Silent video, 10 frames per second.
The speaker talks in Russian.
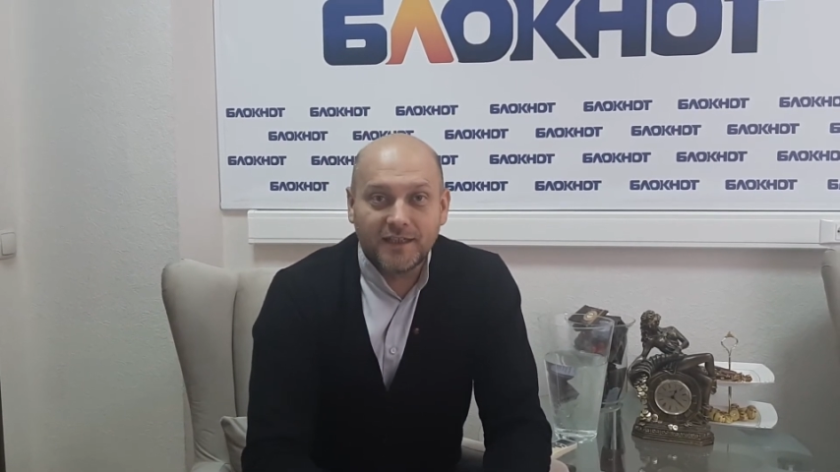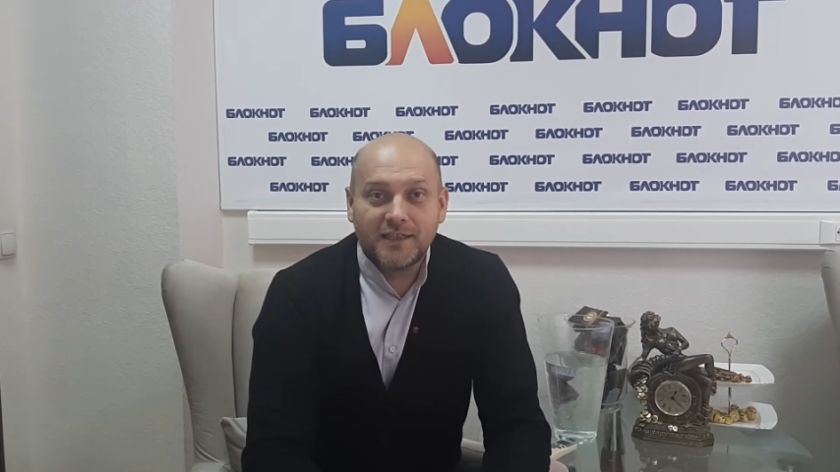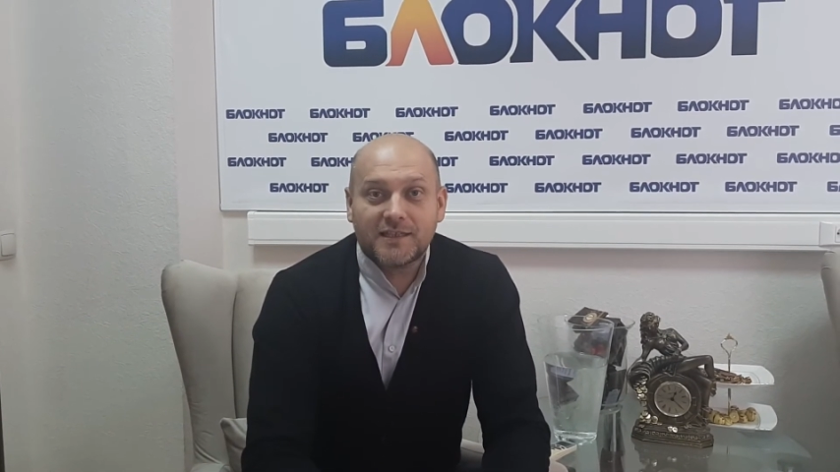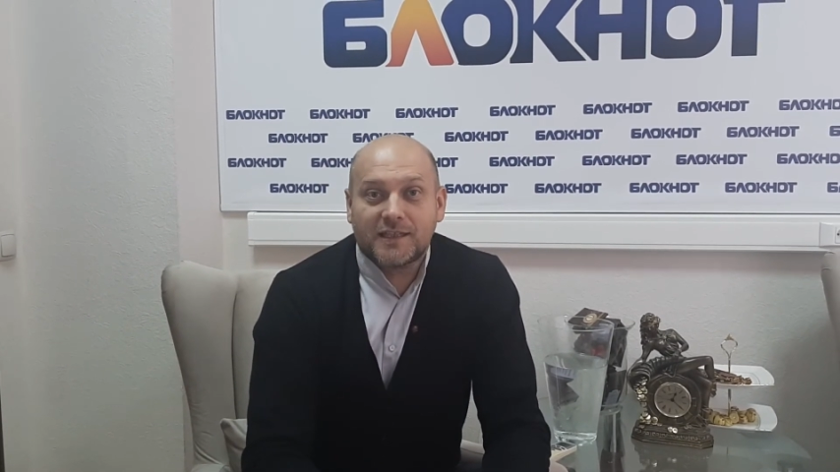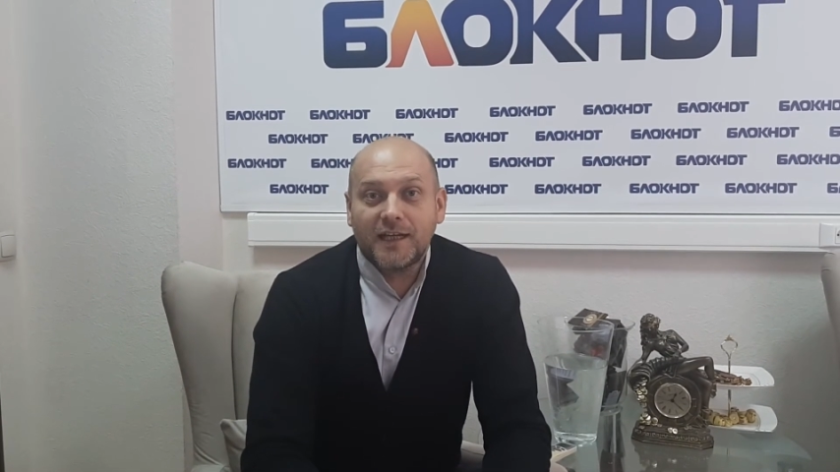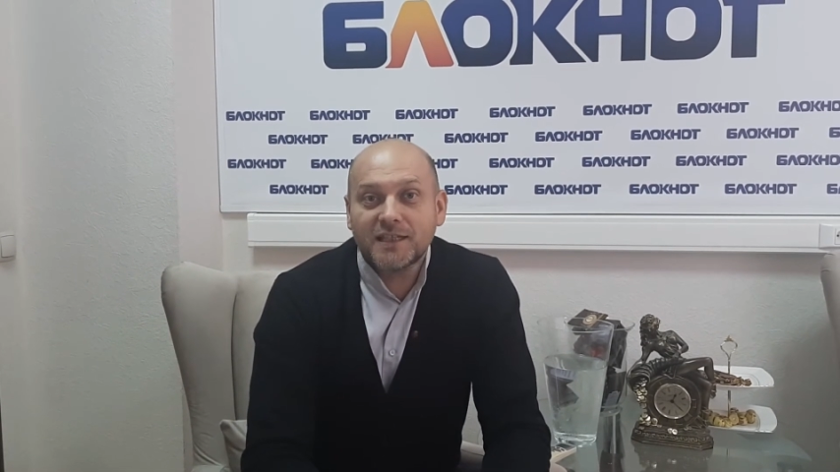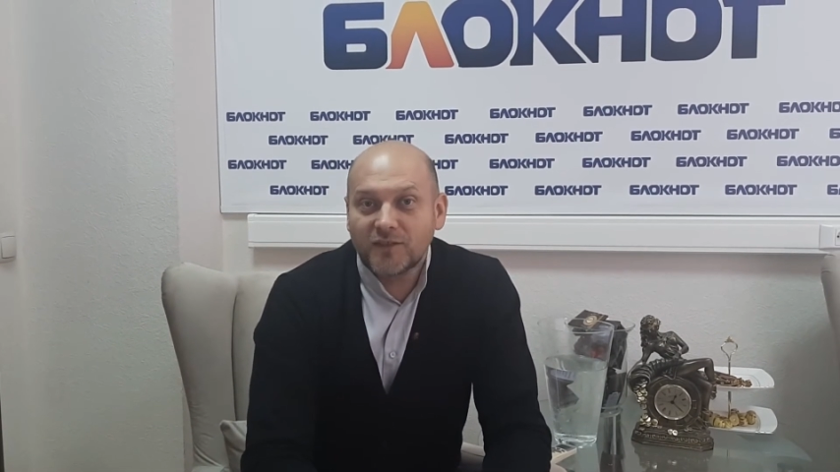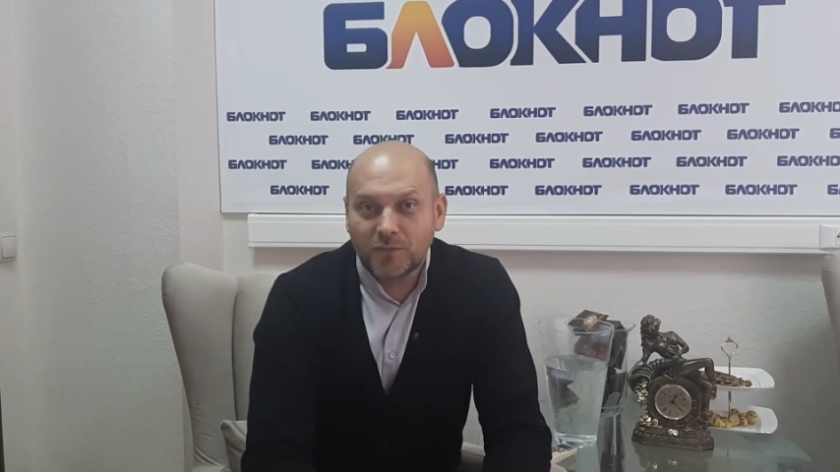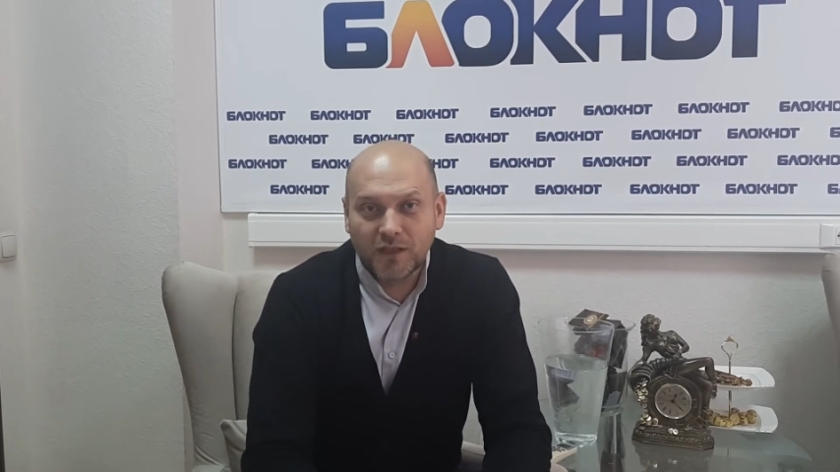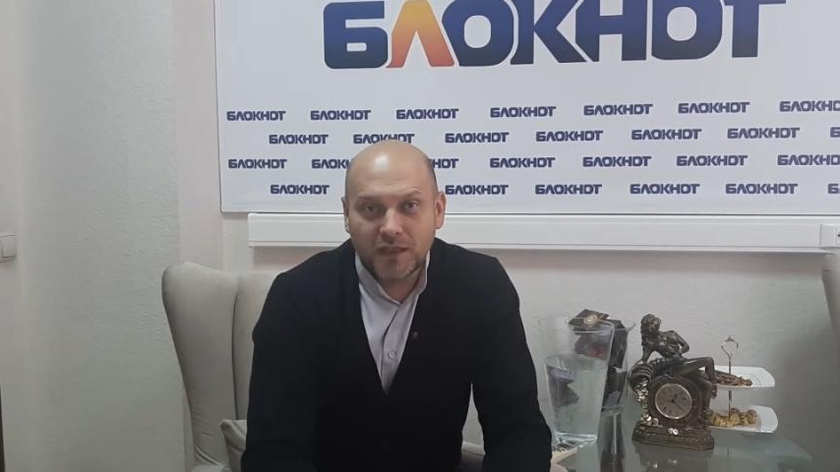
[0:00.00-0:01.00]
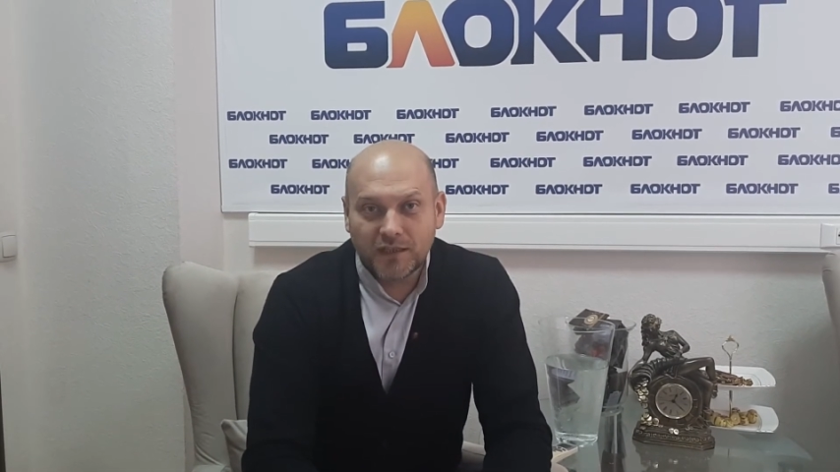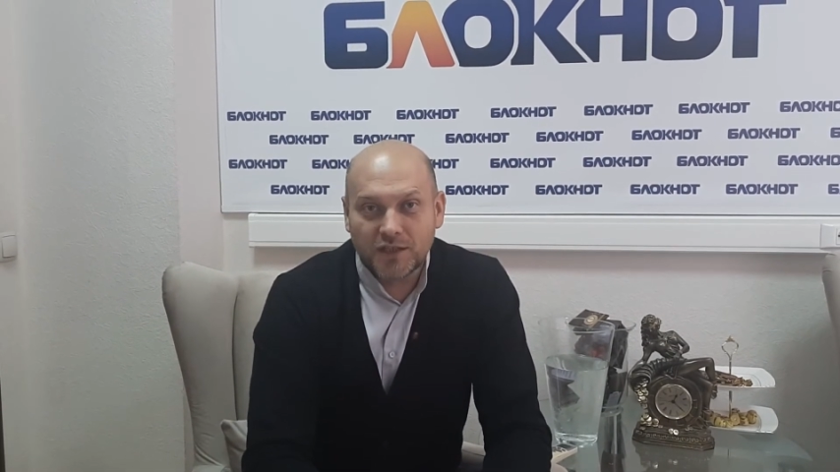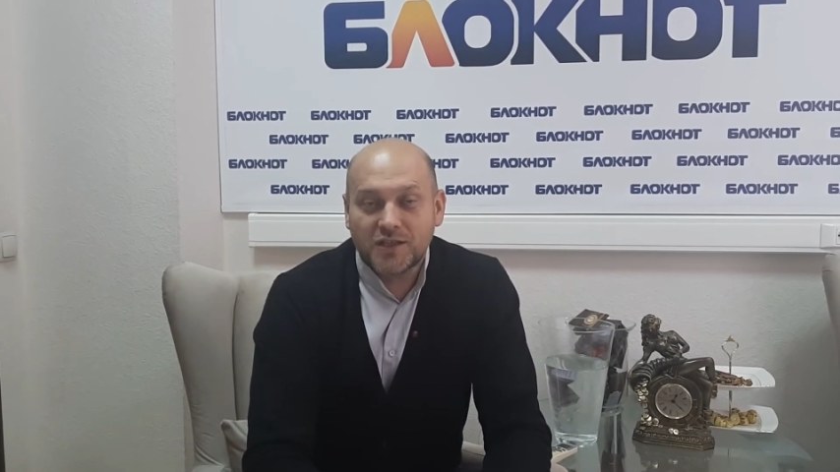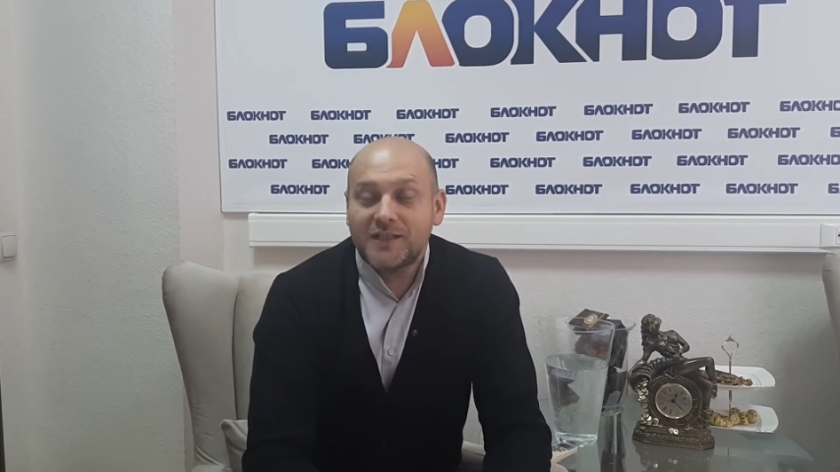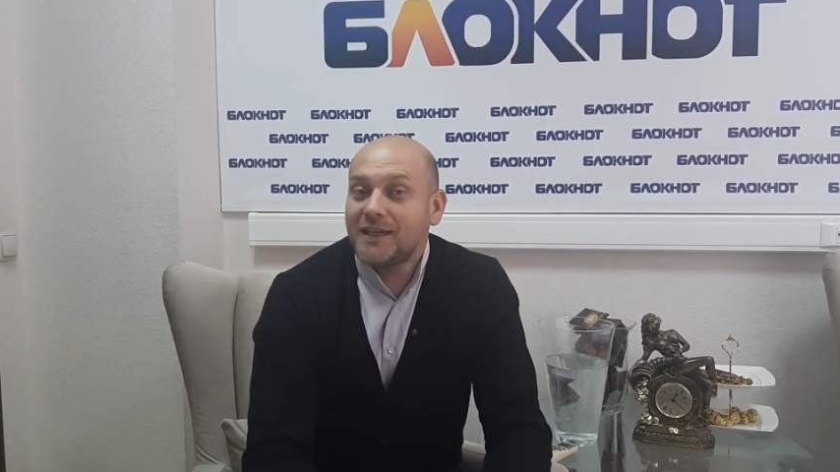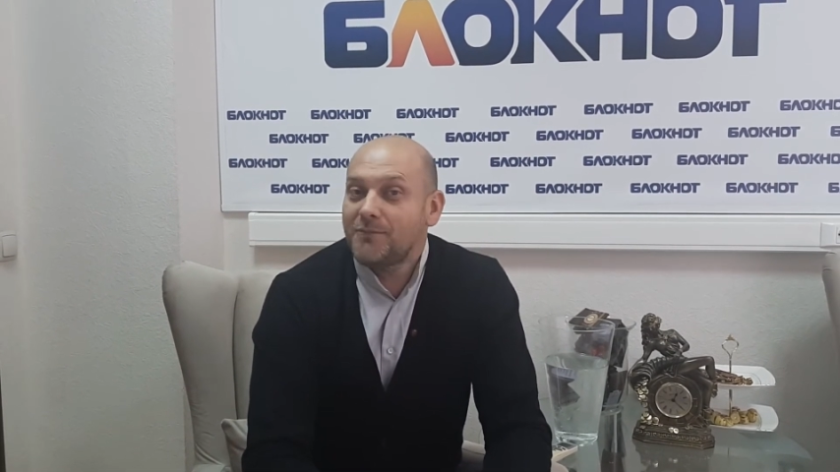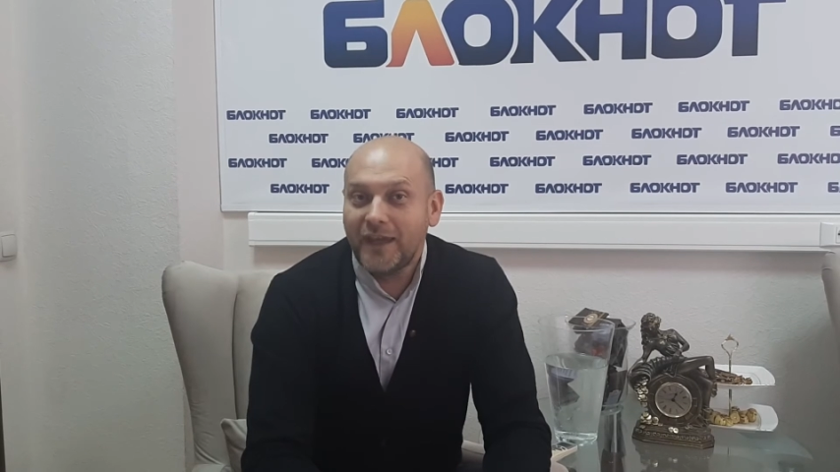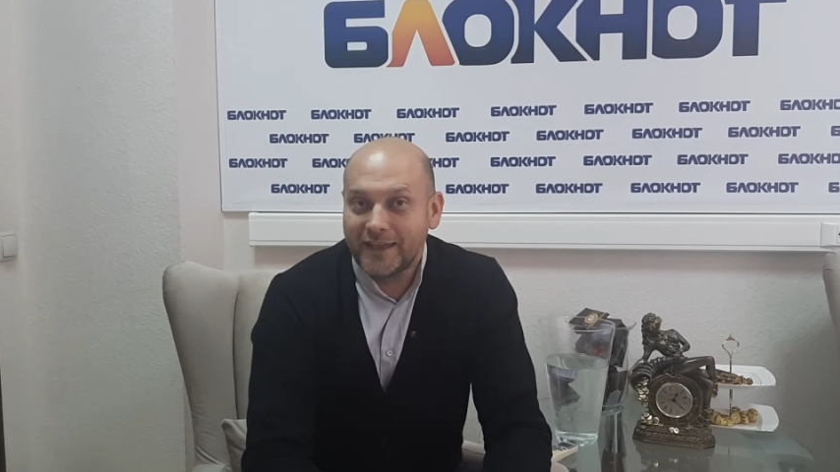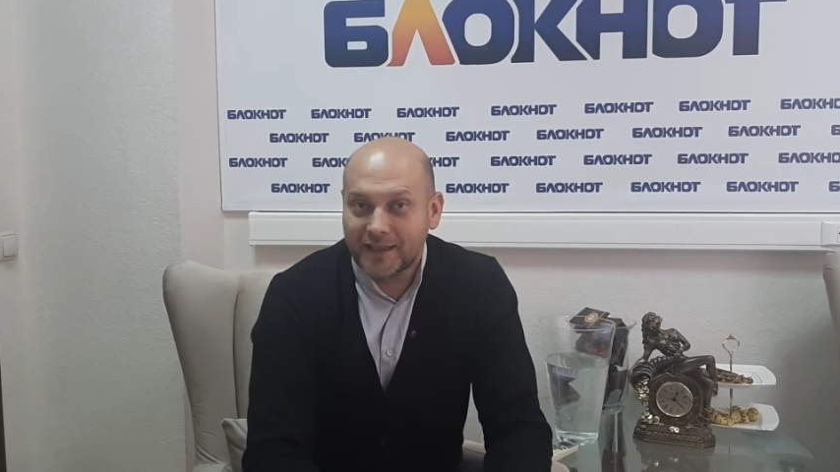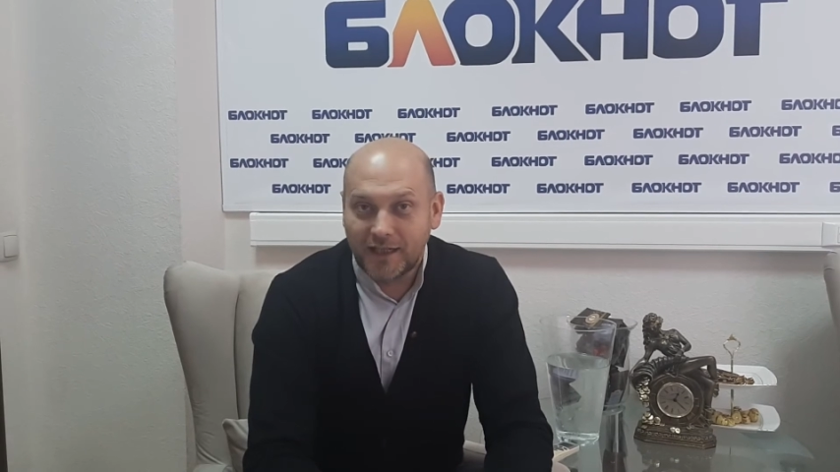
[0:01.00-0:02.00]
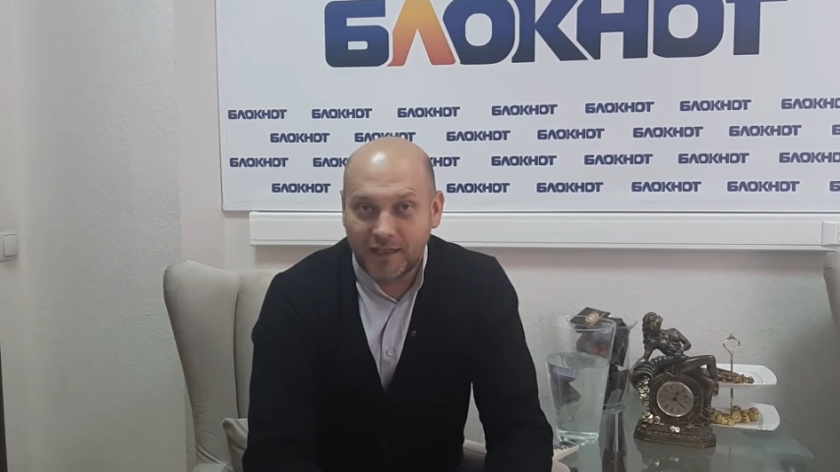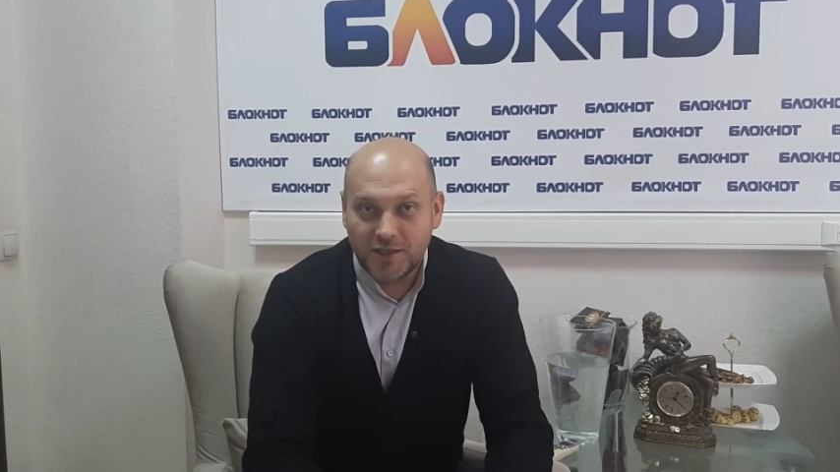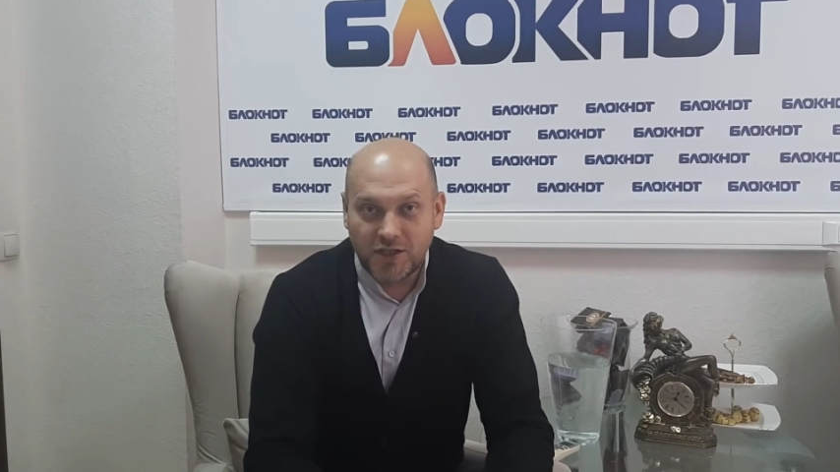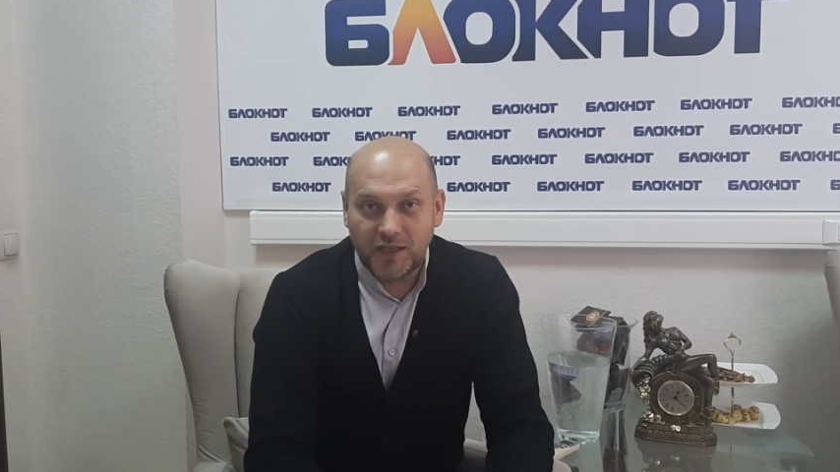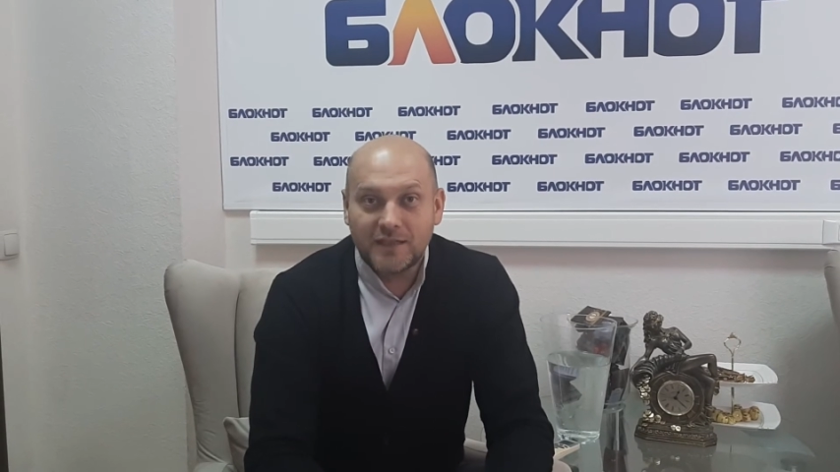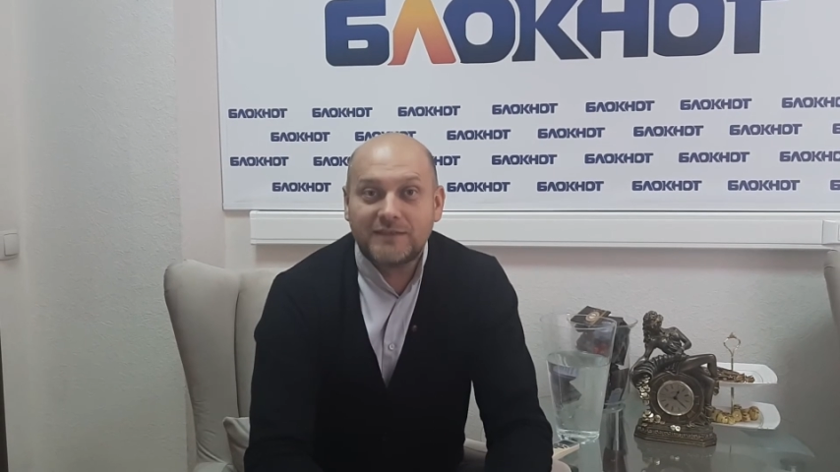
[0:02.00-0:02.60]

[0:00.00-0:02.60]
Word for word: где строительство многоэтажек не имеет ограничений.